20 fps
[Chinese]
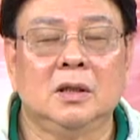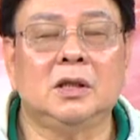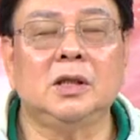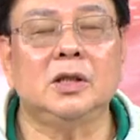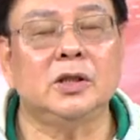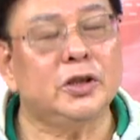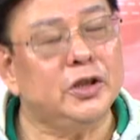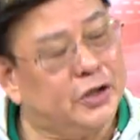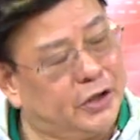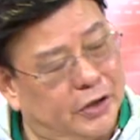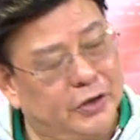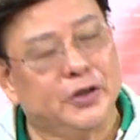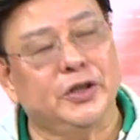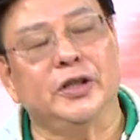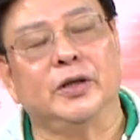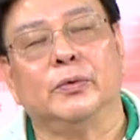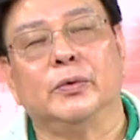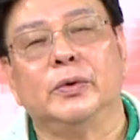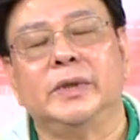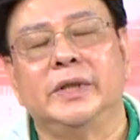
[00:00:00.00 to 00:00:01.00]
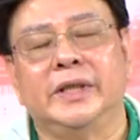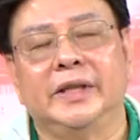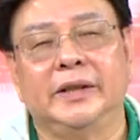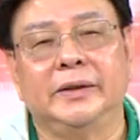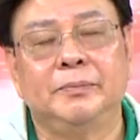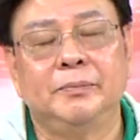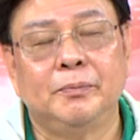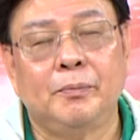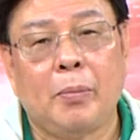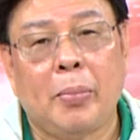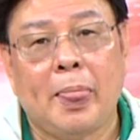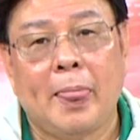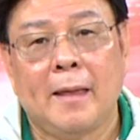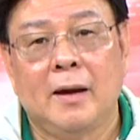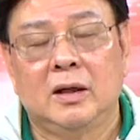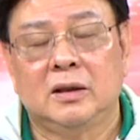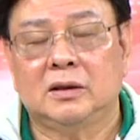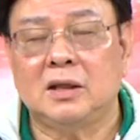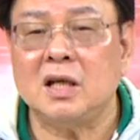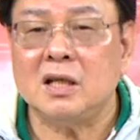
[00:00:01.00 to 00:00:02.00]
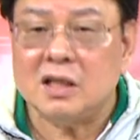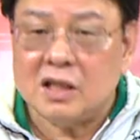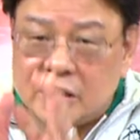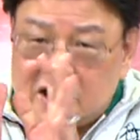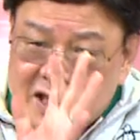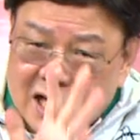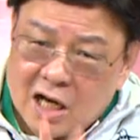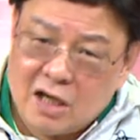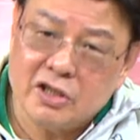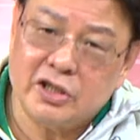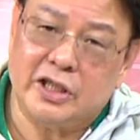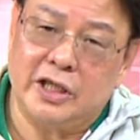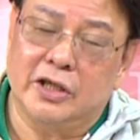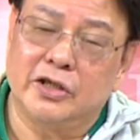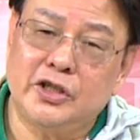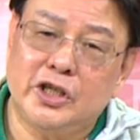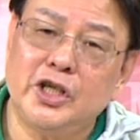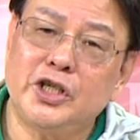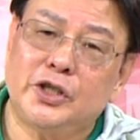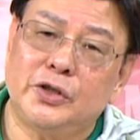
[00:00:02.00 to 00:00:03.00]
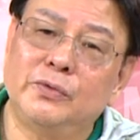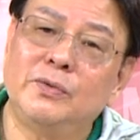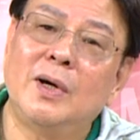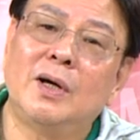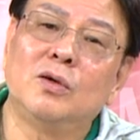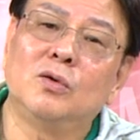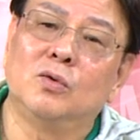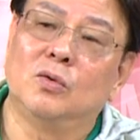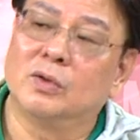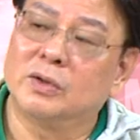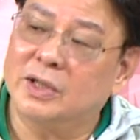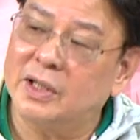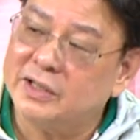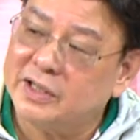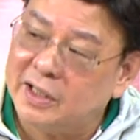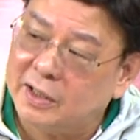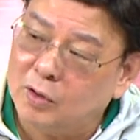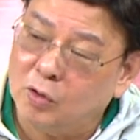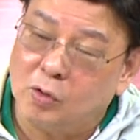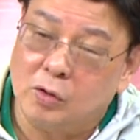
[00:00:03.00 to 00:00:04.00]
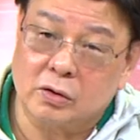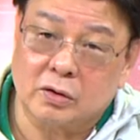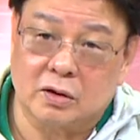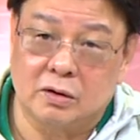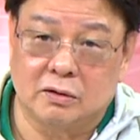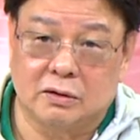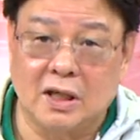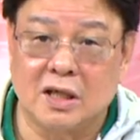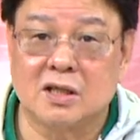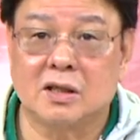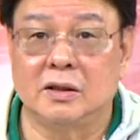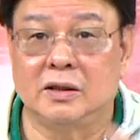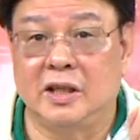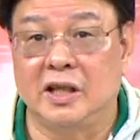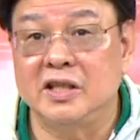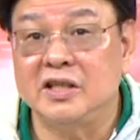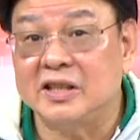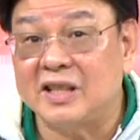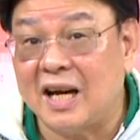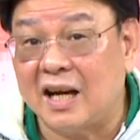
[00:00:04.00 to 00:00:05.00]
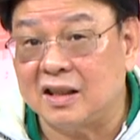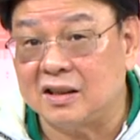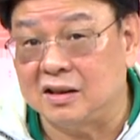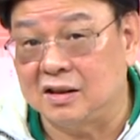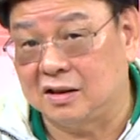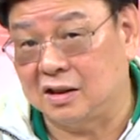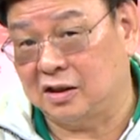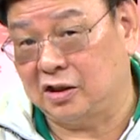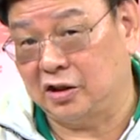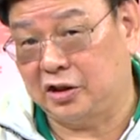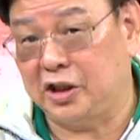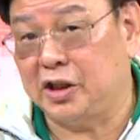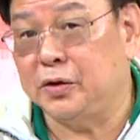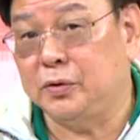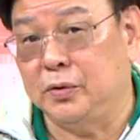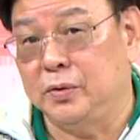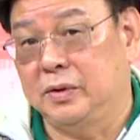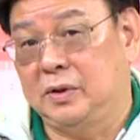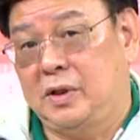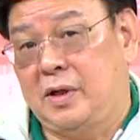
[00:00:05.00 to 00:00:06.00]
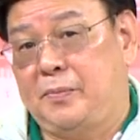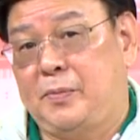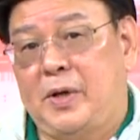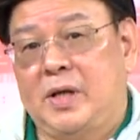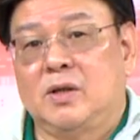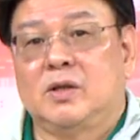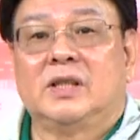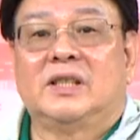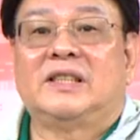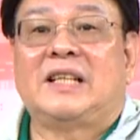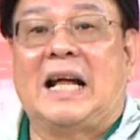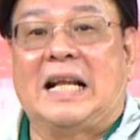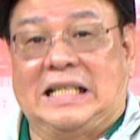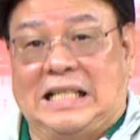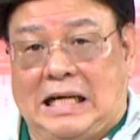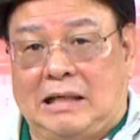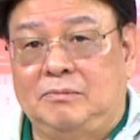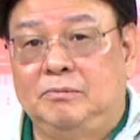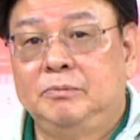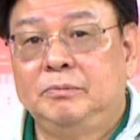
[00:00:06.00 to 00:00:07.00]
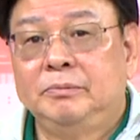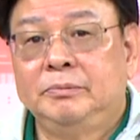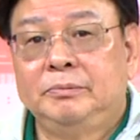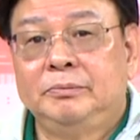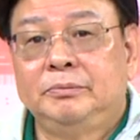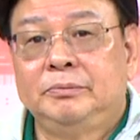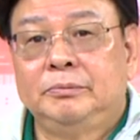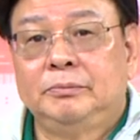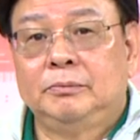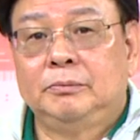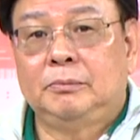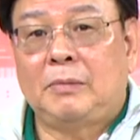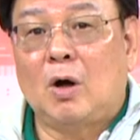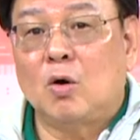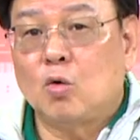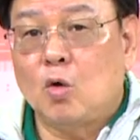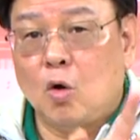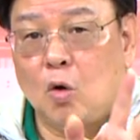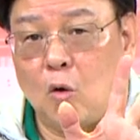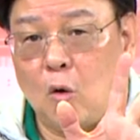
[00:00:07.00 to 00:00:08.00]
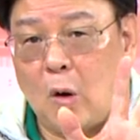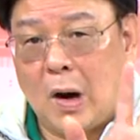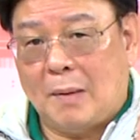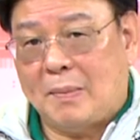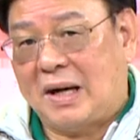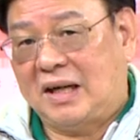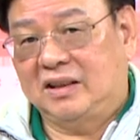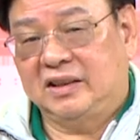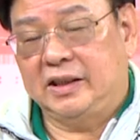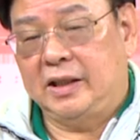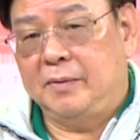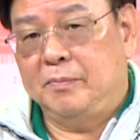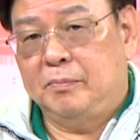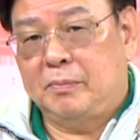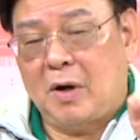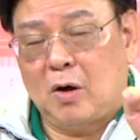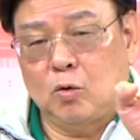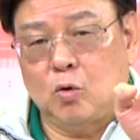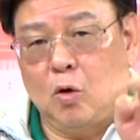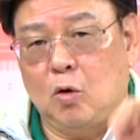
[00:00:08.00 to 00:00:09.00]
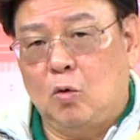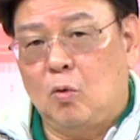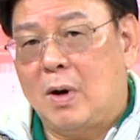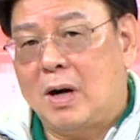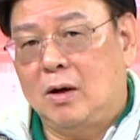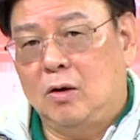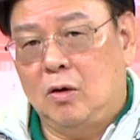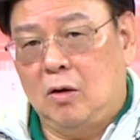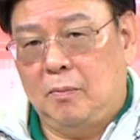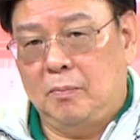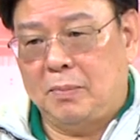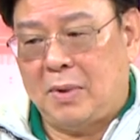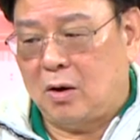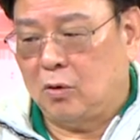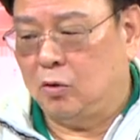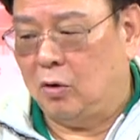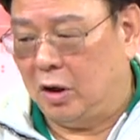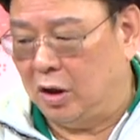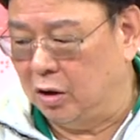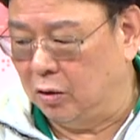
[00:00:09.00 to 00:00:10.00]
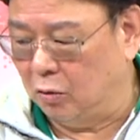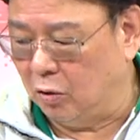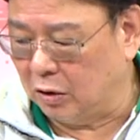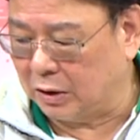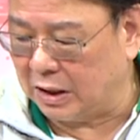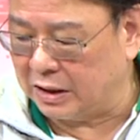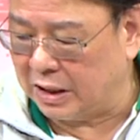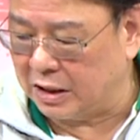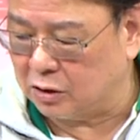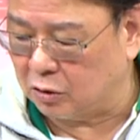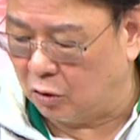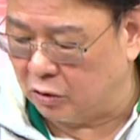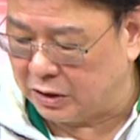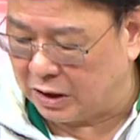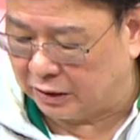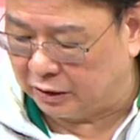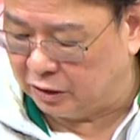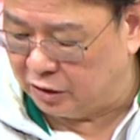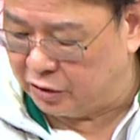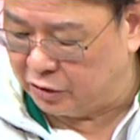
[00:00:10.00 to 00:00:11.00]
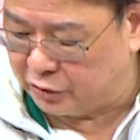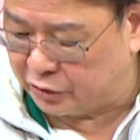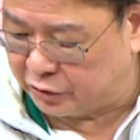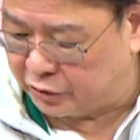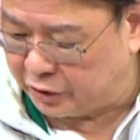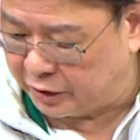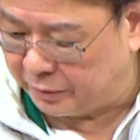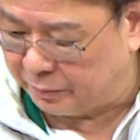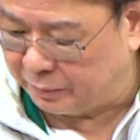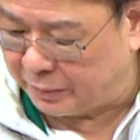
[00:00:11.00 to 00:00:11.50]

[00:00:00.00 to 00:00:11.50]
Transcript: 这个是警戒的问题。但是，一样警戒循环股这些弱势，但是人家的这个低润这边是大涨，包括华邦电，包括万宏，包括二我刚才所讲的二四零